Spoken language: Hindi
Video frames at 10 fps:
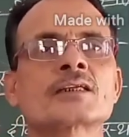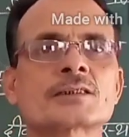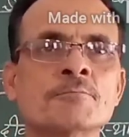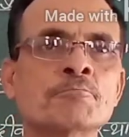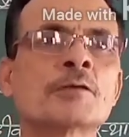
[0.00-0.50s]

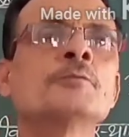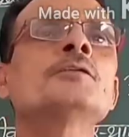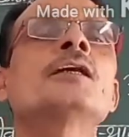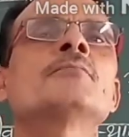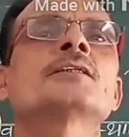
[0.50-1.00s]

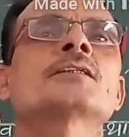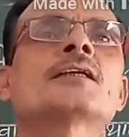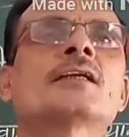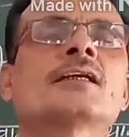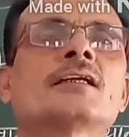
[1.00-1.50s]
संप्रभुता हमेशा
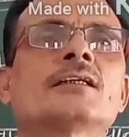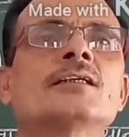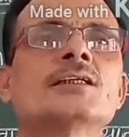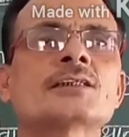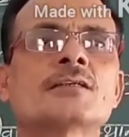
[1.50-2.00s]
रहे
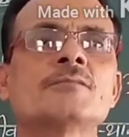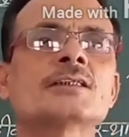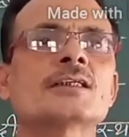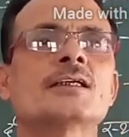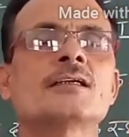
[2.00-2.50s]
देश
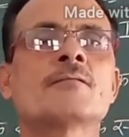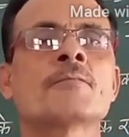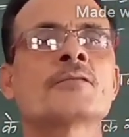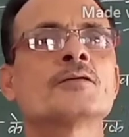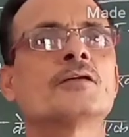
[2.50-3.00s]
हमेशा
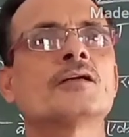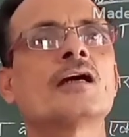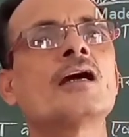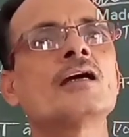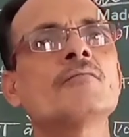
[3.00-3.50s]

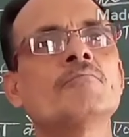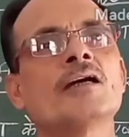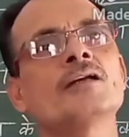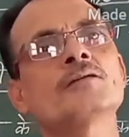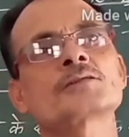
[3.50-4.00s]
आन
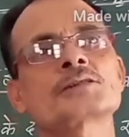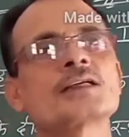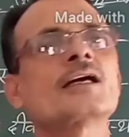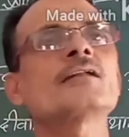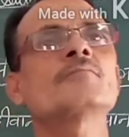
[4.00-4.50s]
बान और
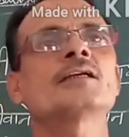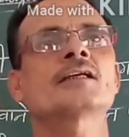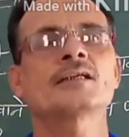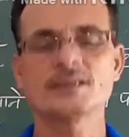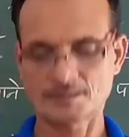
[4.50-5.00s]
शान में
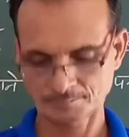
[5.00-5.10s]
रहे